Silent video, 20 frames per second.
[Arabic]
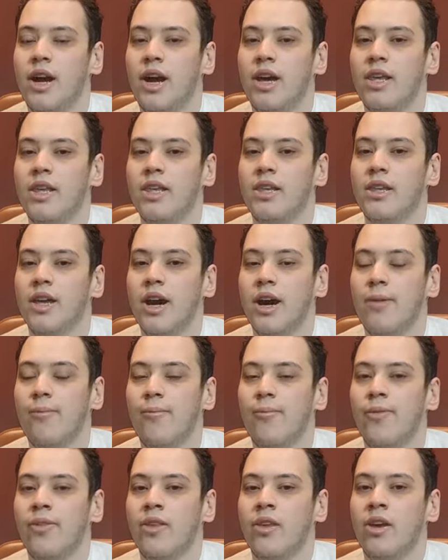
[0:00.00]
أي
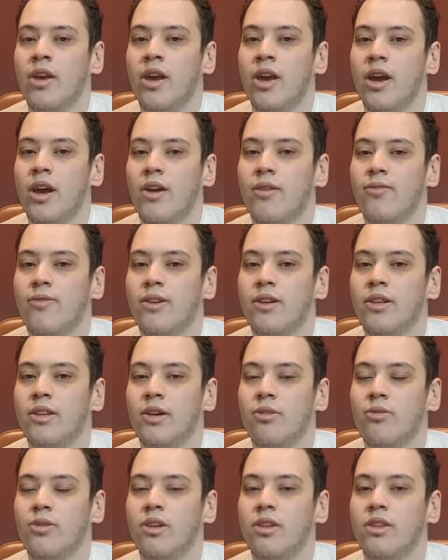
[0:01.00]
دعم آه، في
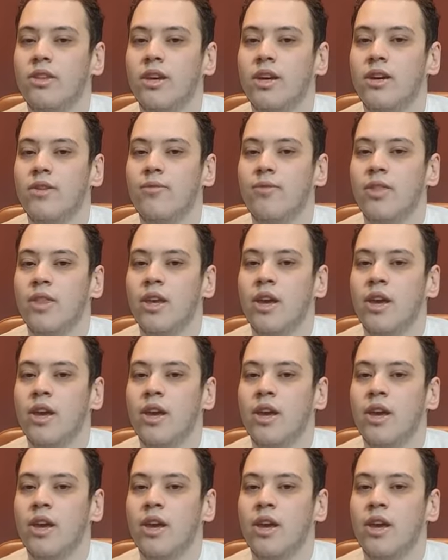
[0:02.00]
التوقيت ده